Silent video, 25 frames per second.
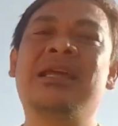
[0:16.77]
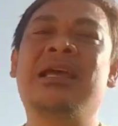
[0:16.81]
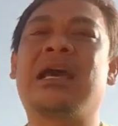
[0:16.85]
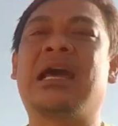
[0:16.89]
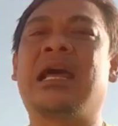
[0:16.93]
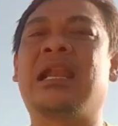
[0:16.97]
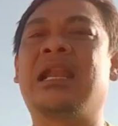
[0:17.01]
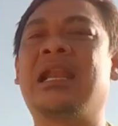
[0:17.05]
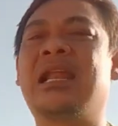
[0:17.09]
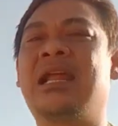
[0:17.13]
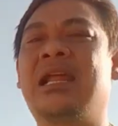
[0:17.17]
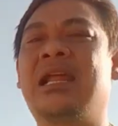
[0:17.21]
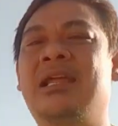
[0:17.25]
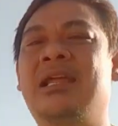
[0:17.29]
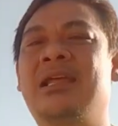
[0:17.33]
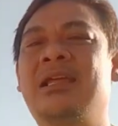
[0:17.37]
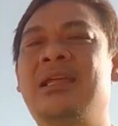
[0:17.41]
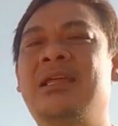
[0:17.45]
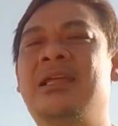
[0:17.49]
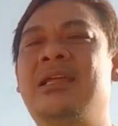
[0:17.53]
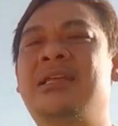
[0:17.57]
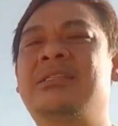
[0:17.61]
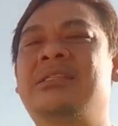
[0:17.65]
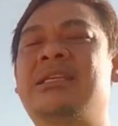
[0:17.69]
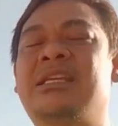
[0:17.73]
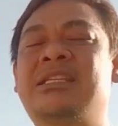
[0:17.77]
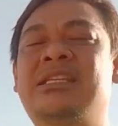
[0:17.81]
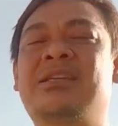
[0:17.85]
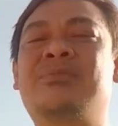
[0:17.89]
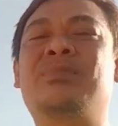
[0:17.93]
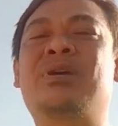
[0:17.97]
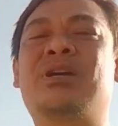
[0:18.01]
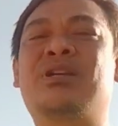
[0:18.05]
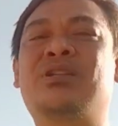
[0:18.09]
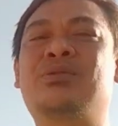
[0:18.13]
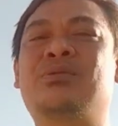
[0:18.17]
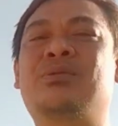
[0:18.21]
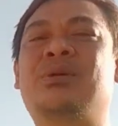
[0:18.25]
Karena saya
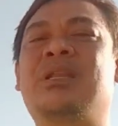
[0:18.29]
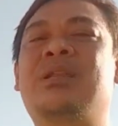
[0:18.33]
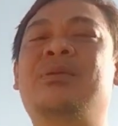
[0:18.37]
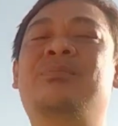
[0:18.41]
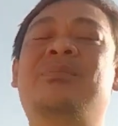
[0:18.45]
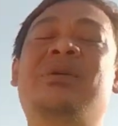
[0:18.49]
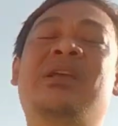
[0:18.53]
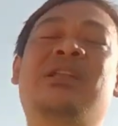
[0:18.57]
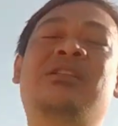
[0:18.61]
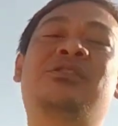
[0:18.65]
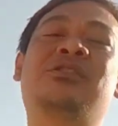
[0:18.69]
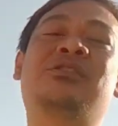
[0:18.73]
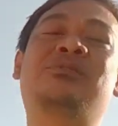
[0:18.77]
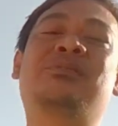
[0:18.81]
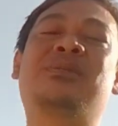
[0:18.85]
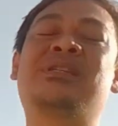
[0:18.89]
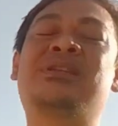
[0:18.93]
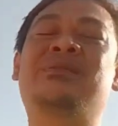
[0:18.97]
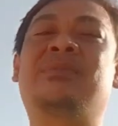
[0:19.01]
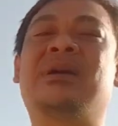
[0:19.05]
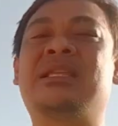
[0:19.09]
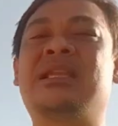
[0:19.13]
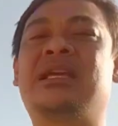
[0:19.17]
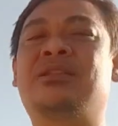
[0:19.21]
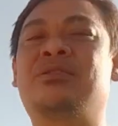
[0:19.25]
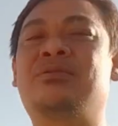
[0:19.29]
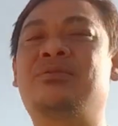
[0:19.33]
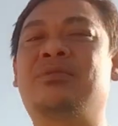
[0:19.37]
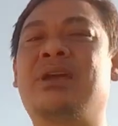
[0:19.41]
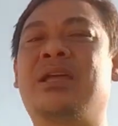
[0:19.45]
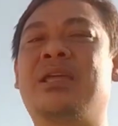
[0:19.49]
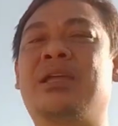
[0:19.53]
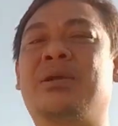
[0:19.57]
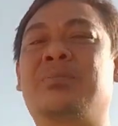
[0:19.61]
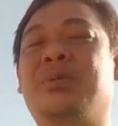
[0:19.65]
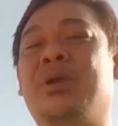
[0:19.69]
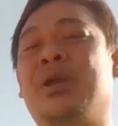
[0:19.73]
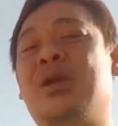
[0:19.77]
simak juga di mensos masih banyak juga
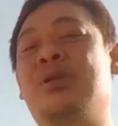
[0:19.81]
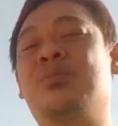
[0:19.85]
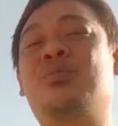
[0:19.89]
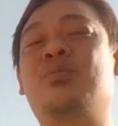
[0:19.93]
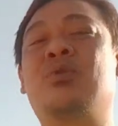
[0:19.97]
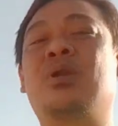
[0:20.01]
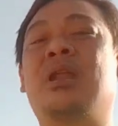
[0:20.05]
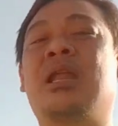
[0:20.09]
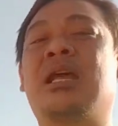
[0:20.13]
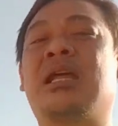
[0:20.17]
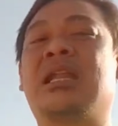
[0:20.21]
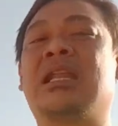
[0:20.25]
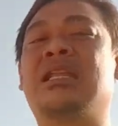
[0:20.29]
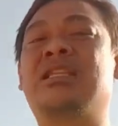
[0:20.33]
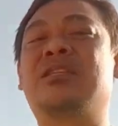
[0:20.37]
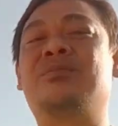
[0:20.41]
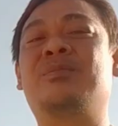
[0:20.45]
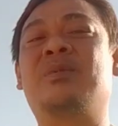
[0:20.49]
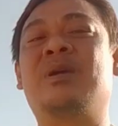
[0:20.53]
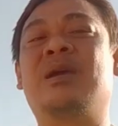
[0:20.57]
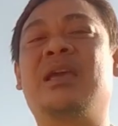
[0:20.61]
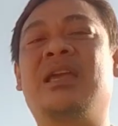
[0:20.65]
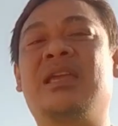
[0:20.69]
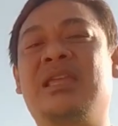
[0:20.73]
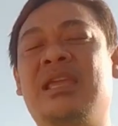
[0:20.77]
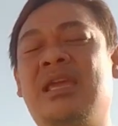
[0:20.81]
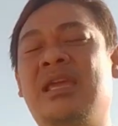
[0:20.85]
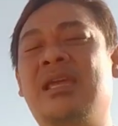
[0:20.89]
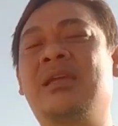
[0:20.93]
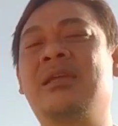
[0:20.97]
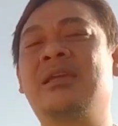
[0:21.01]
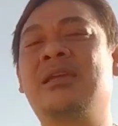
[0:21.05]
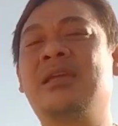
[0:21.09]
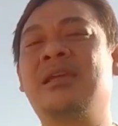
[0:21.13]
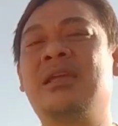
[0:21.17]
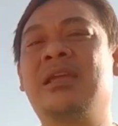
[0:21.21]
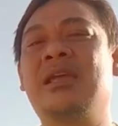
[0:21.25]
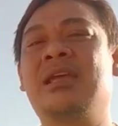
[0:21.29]
yang pengen pulang dan sebagainya.
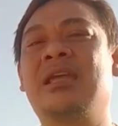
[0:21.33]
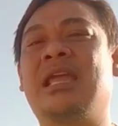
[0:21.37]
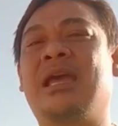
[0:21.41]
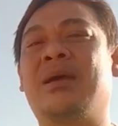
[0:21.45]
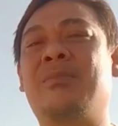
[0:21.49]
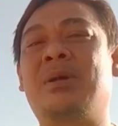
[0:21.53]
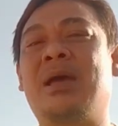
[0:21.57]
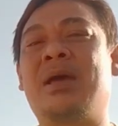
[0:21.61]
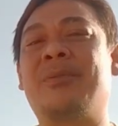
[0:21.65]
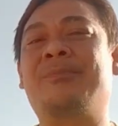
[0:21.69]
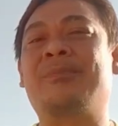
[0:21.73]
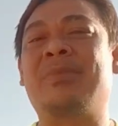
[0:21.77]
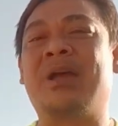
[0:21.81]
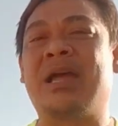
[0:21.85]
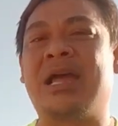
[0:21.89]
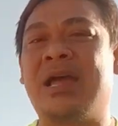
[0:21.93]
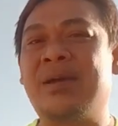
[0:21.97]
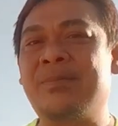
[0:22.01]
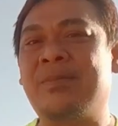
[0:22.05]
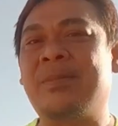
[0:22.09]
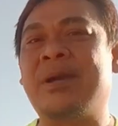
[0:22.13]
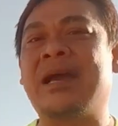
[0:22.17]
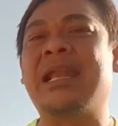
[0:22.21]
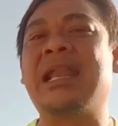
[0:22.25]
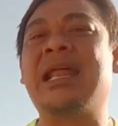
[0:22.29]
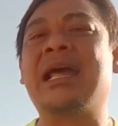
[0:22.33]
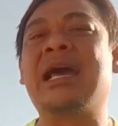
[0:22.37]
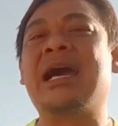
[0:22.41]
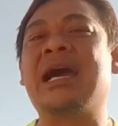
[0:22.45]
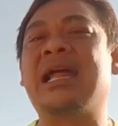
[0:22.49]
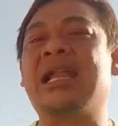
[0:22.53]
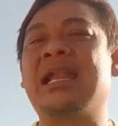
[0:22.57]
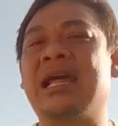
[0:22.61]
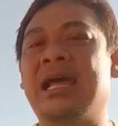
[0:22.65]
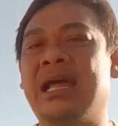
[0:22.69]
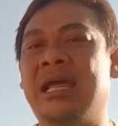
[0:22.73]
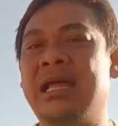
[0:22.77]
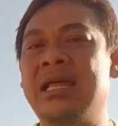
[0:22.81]
Yang maaf-maaf
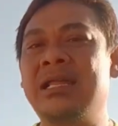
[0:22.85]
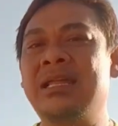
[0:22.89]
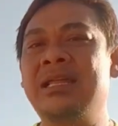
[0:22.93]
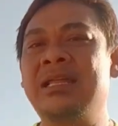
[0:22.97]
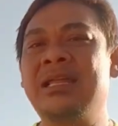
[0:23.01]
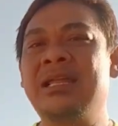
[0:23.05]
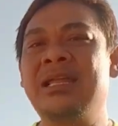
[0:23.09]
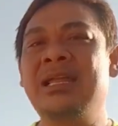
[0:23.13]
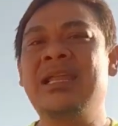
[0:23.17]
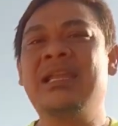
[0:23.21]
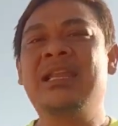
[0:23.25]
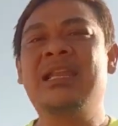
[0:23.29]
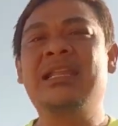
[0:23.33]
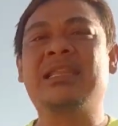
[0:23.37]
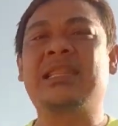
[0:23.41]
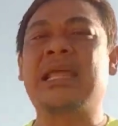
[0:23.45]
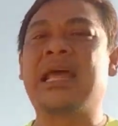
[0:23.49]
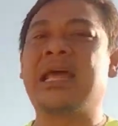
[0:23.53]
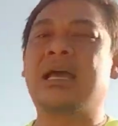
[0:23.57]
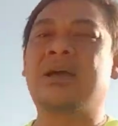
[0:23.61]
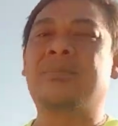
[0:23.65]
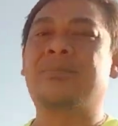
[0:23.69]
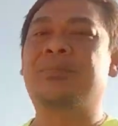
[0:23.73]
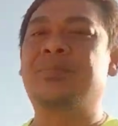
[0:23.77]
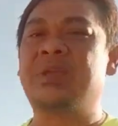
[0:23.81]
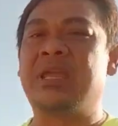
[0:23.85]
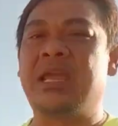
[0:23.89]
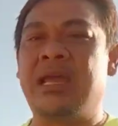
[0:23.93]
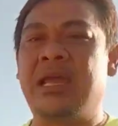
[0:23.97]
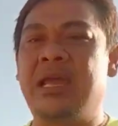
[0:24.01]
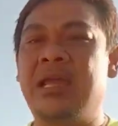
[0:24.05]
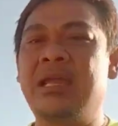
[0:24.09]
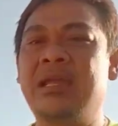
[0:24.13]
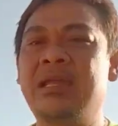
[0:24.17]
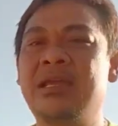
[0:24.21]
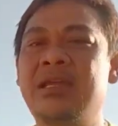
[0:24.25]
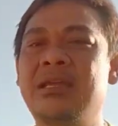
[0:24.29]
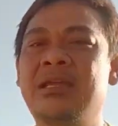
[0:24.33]
kadang-kadang
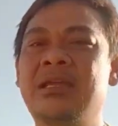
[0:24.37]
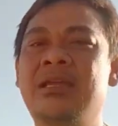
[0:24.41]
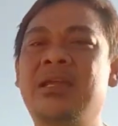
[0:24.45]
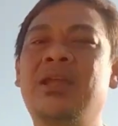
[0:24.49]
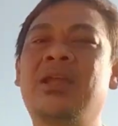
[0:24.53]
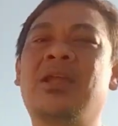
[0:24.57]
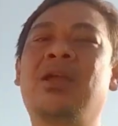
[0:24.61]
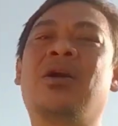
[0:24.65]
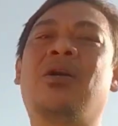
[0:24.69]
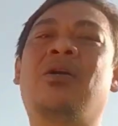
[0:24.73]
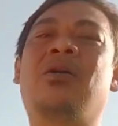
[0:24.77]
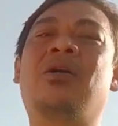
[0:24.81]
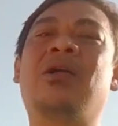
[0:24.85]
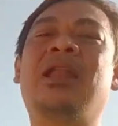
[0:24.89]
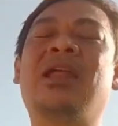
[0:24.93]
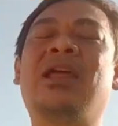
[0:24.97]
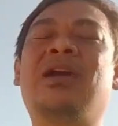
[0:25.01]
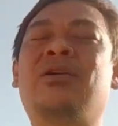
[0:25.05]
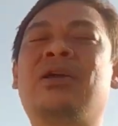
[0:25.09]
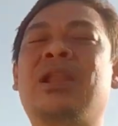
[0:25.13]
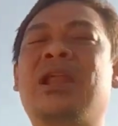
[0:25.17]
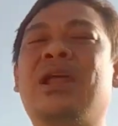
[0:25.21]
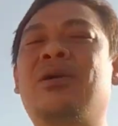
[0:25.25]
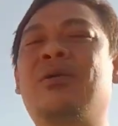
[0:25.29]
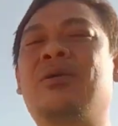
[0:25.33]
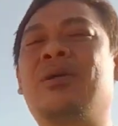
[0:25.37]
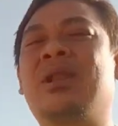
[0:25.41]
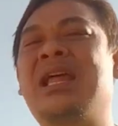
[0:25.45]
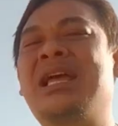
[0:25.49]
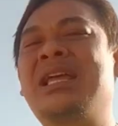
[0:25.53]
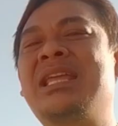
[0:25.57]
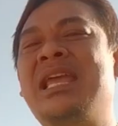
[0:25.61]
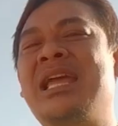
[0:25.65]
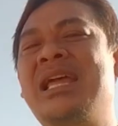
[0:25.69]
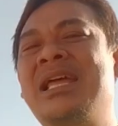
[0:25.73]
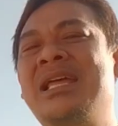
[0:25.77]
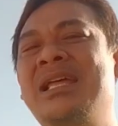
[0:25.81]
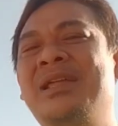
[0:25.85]
ditangkapnya oleh orang-orang
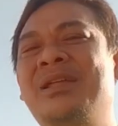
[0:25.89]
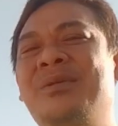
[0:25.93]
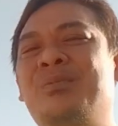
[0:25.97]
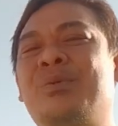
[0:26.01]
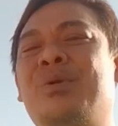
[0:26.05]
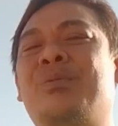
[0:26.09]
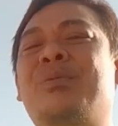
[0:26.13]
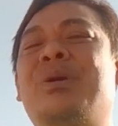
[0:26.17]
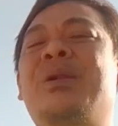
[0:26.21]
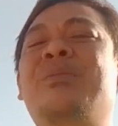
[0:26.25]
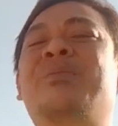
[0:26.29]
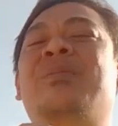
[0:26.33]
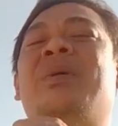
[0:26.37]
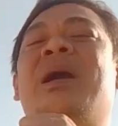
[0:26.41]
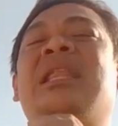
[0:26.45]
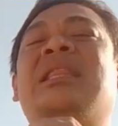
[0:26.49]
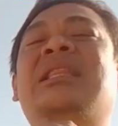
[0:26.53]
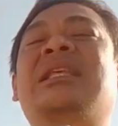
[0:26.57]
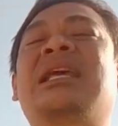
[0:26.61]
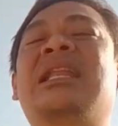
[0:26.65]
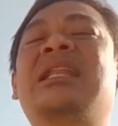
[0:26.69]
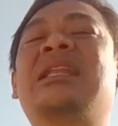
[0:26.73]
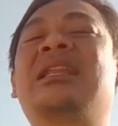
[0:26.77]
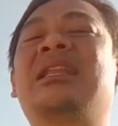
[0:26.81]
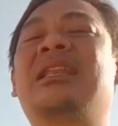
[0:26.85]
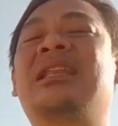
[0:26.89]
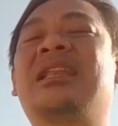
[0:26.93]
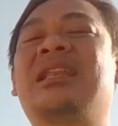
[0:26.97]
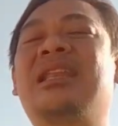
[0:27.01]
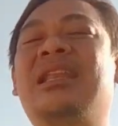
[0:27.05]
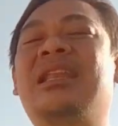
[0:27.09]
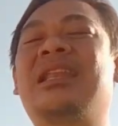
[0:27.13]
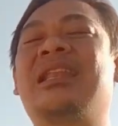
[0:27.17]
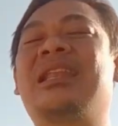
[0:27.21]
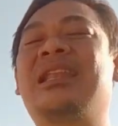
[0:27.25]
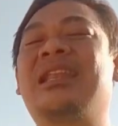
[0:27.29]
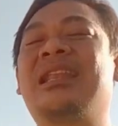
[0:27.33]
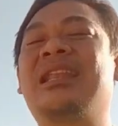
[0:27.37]
yang memanfaatkan
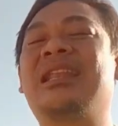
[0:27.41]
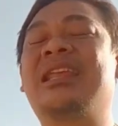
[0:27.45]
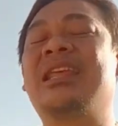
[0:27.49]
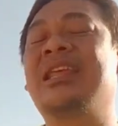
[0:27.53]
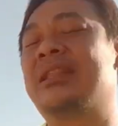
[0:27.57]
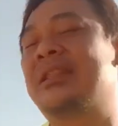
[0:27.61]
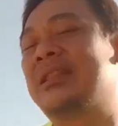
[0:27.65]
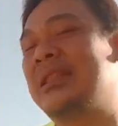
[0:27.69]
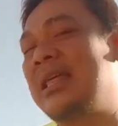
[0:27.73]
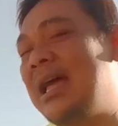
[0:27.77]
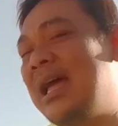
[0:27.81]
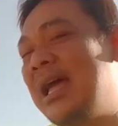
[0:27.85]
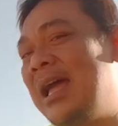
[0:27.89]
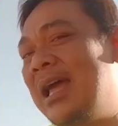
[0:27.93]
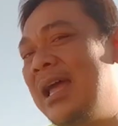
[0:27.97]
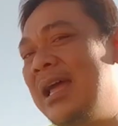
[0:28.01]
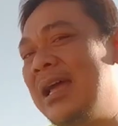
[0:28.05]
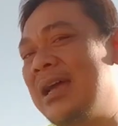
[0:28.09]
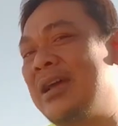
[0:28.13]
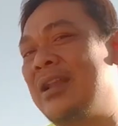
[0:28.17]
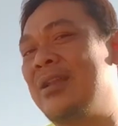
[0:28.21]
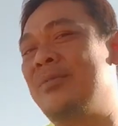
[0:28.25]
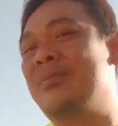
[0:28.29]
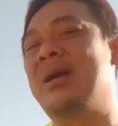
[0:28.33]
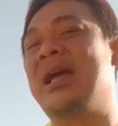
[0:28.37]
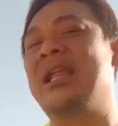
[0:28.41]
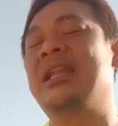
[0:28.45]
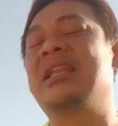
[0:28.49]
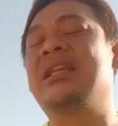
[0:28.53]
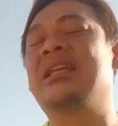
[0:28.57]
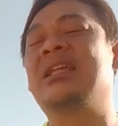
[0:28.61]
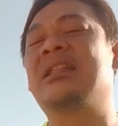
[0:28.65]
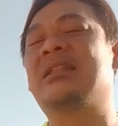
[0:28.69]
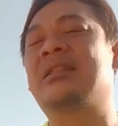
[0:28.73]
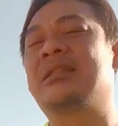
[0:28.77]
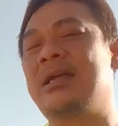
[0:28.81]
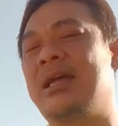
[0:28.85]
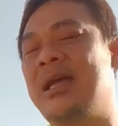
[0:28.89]
kita kelemahan
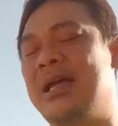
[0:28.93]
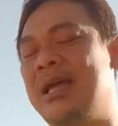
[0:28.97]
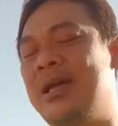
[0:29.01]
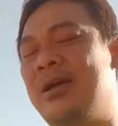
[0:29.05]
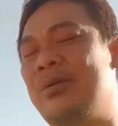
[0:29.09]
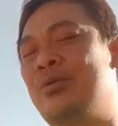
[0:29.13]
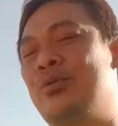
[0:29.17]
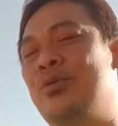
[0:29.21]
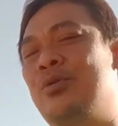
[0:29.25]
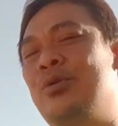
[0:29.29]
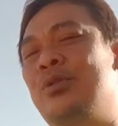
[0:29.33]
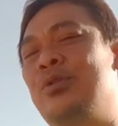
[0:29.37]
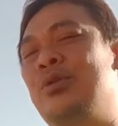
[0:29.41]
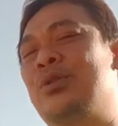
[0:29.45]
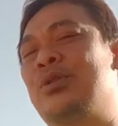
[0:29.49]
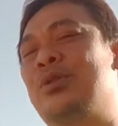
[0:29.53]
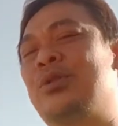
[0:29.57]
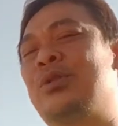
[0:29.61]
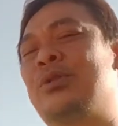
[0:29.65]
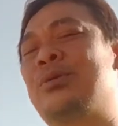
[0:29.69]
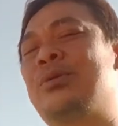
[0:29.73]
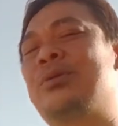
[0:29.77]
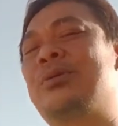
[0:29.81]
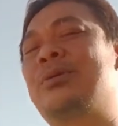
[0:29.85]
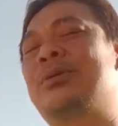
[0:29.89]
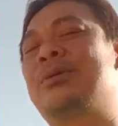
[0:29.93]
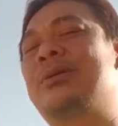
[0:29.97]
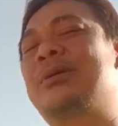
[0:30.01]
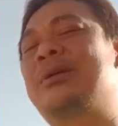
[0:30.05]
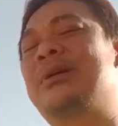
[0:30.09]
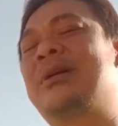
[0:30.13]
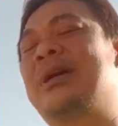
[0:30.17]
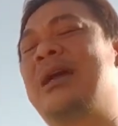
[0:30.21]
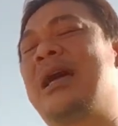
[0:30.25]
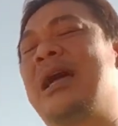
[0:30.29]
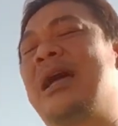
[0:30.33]
kita untuk apa